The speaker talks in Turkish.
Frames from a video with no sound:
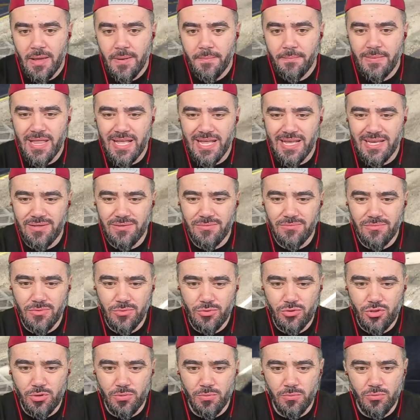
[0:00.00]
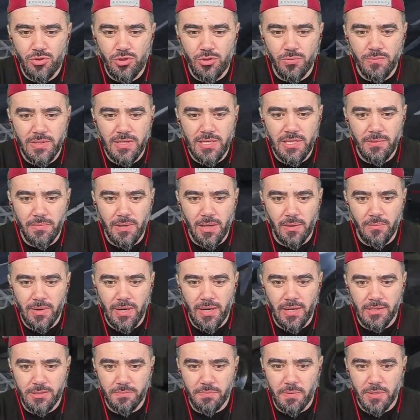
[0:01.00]
Bir de üstümü üstümü giyin ya. Bu ne
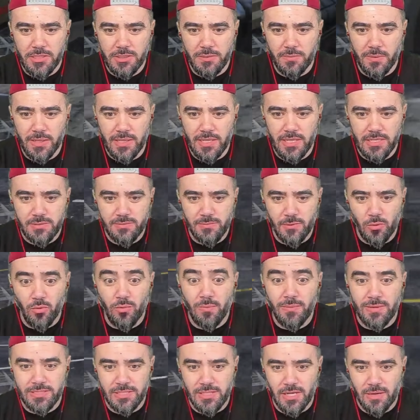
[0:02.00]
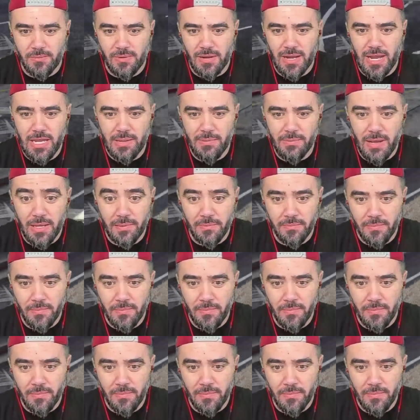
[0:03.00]
acı parça gezmek olmaz abi. Ayıp ayıp.